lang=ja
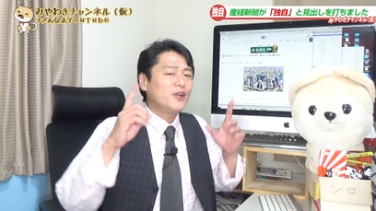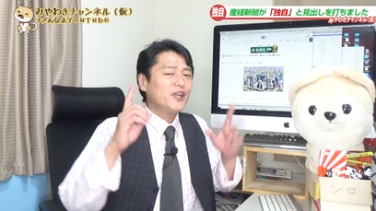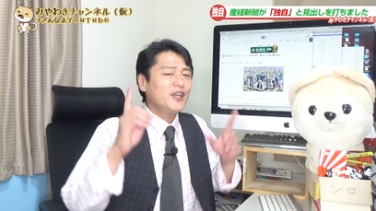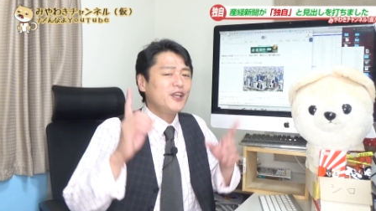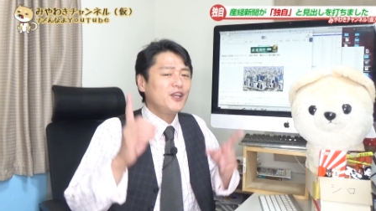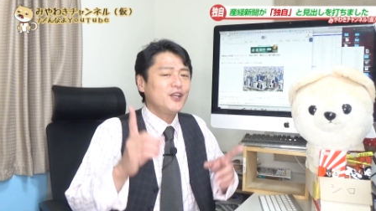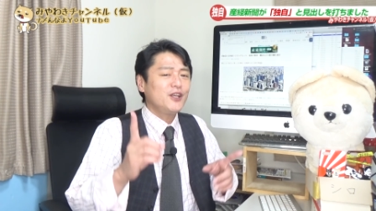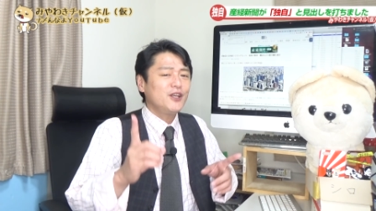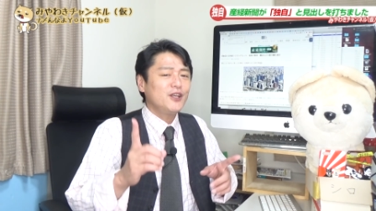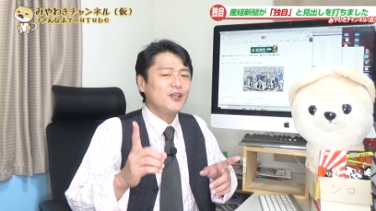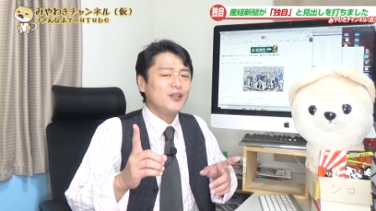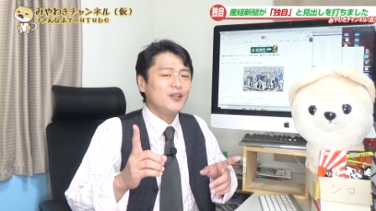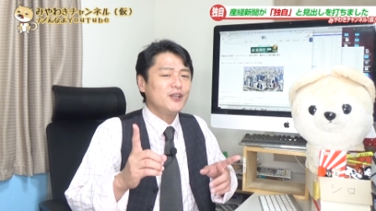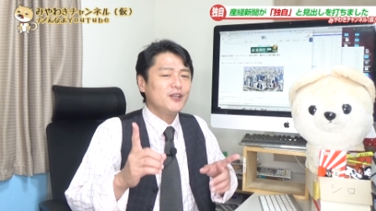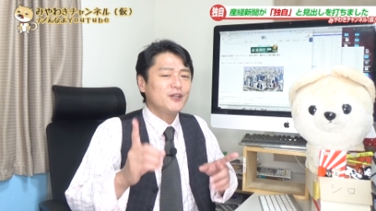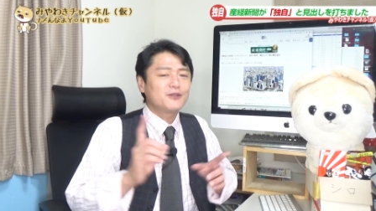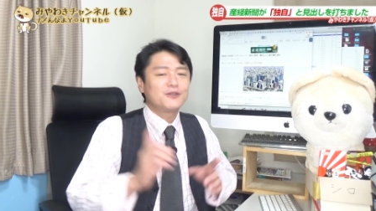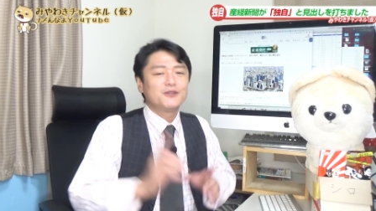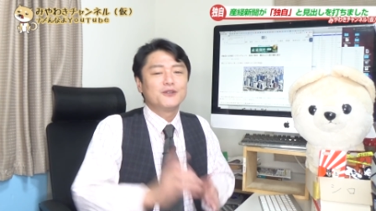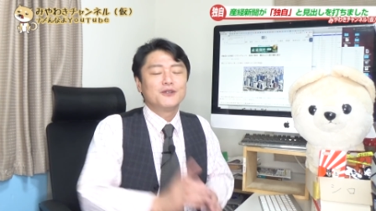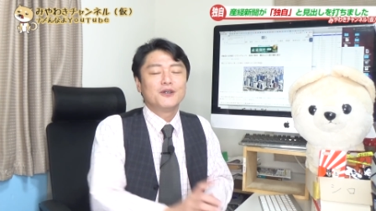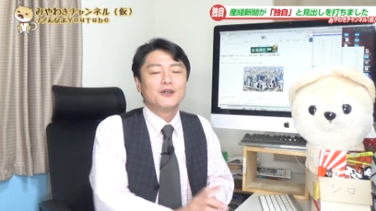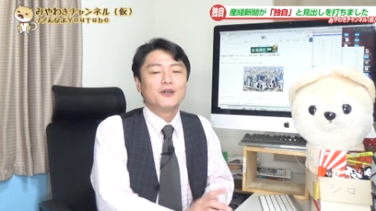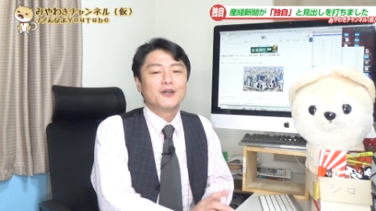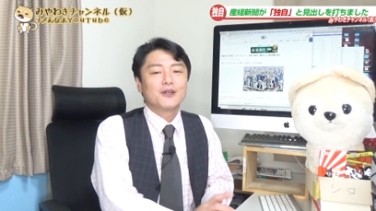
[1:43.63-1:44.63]

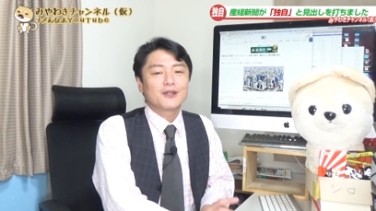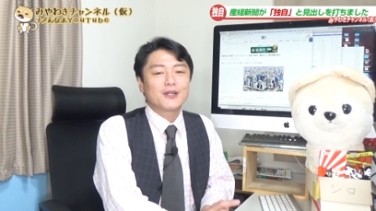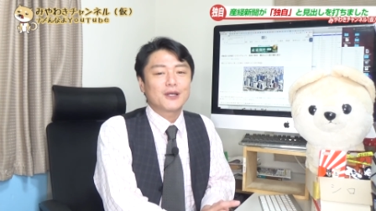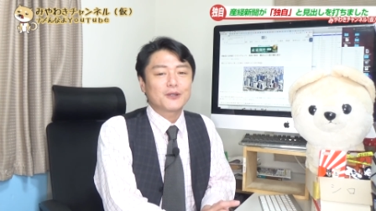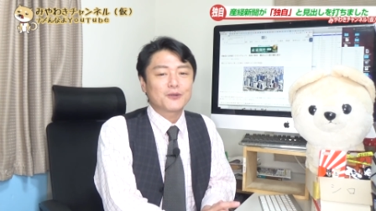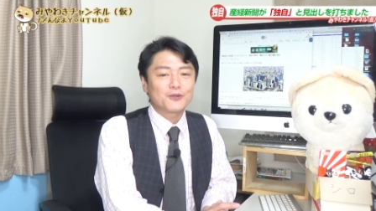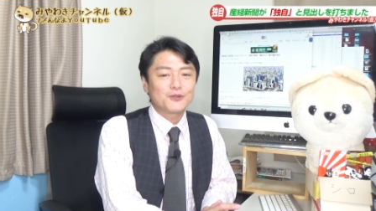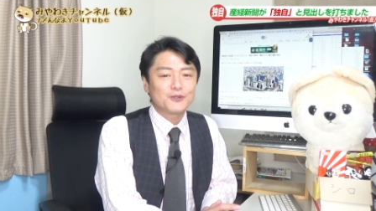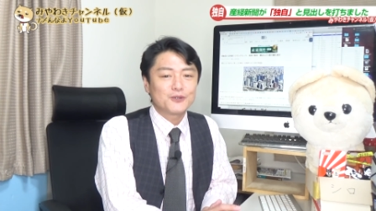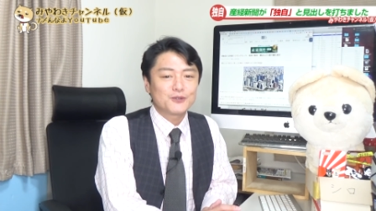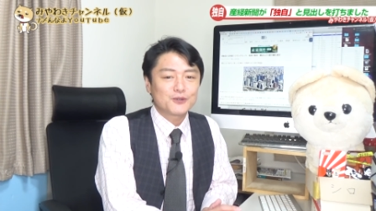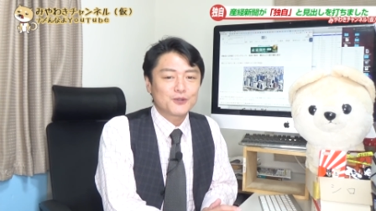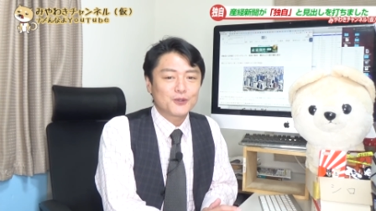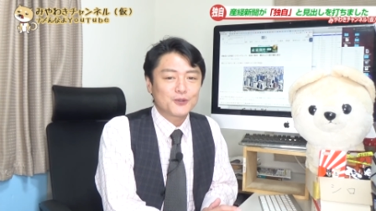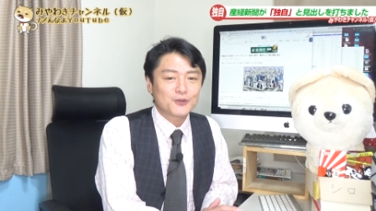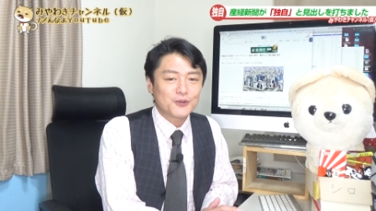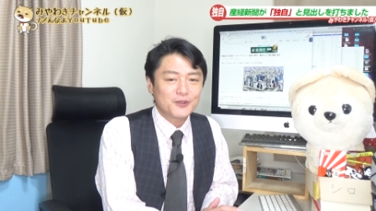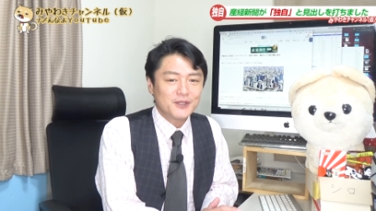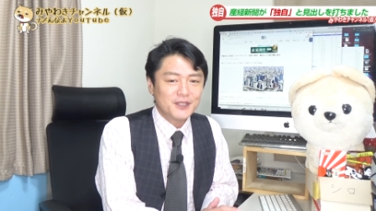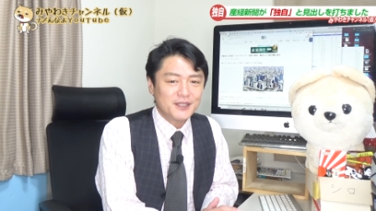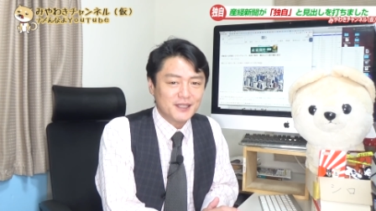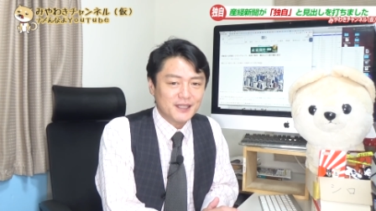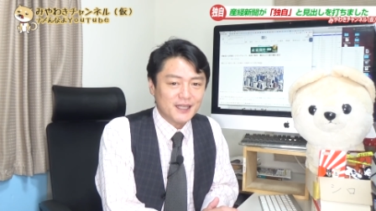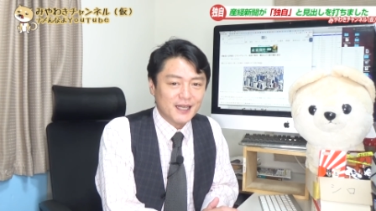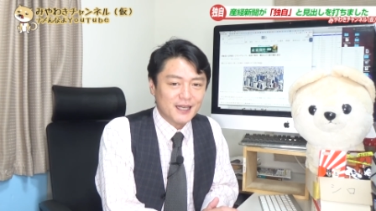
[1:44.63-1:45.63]
リークだということ
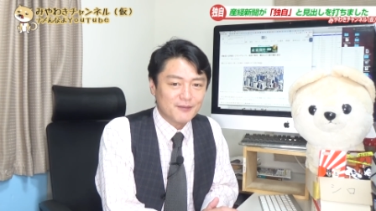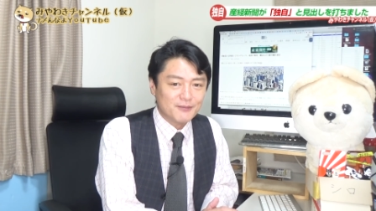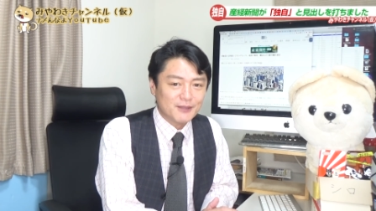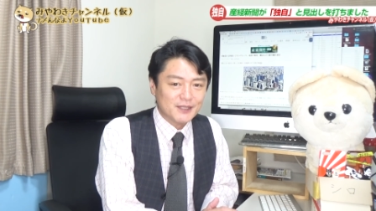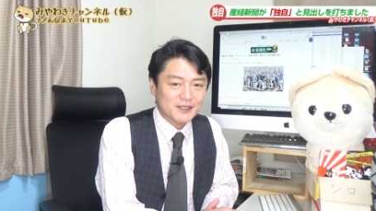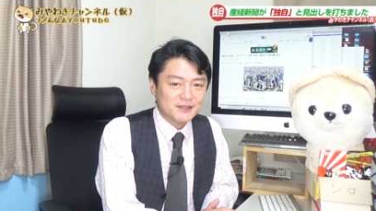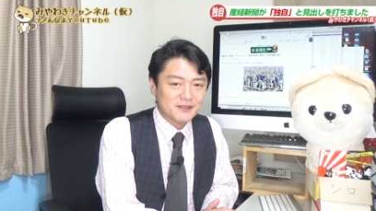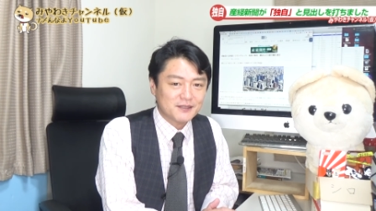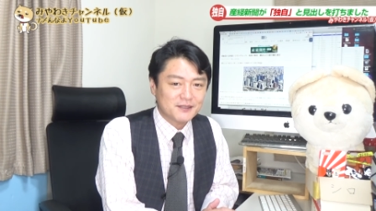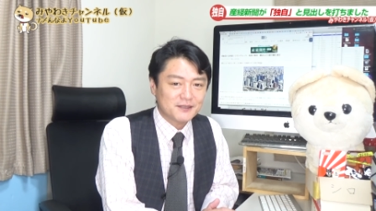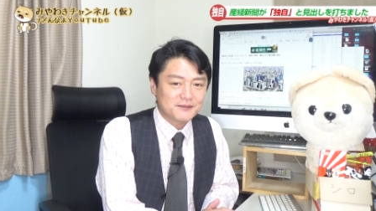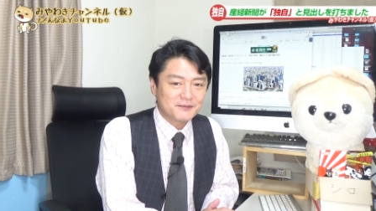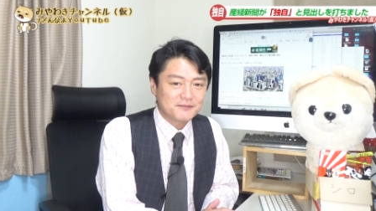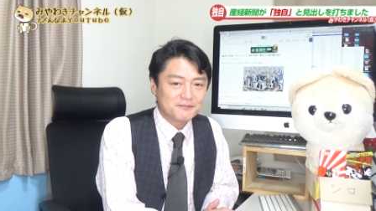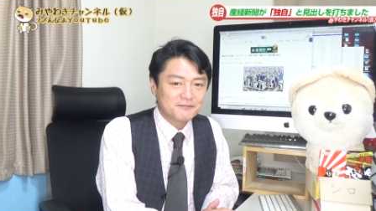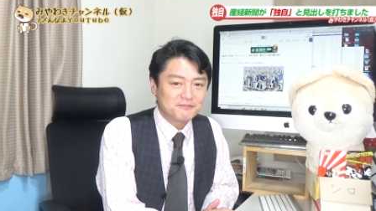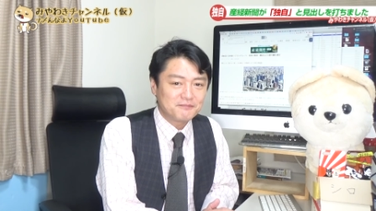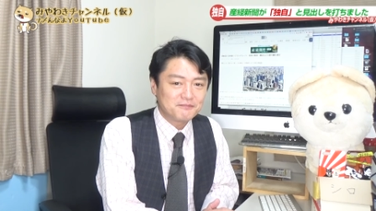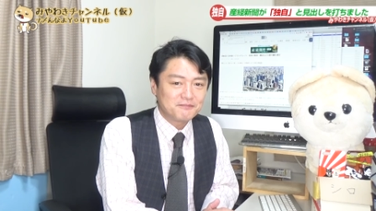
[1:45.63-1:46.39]
になります